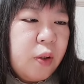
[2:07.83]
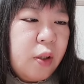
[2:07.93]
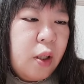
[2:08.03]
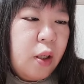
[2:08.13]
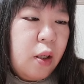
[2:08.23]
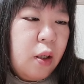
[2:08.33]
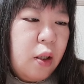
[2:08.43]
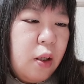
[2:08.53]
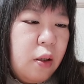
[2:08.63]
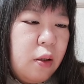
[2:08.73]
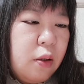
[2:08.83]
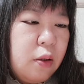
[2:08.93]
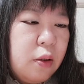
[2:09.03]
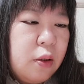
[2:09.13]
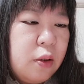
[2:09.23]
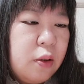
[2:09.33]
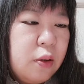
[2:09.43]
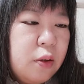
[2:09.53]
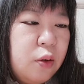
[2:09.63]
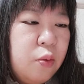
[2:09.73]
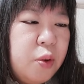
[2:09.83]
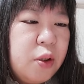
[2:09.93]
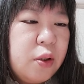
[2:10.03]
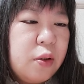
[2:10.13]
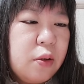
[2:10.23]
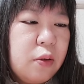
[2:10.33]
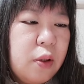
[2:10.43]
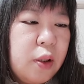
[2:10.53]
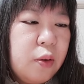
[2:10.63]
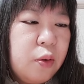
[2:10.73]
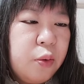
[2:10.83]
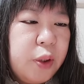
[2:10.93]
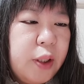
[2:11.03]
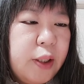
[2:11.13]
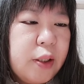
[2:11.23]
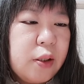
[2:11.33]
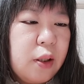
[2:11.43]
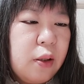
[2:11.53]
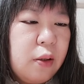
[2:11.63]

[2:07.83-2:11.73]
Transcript: で読みつつあの読んでないんですが。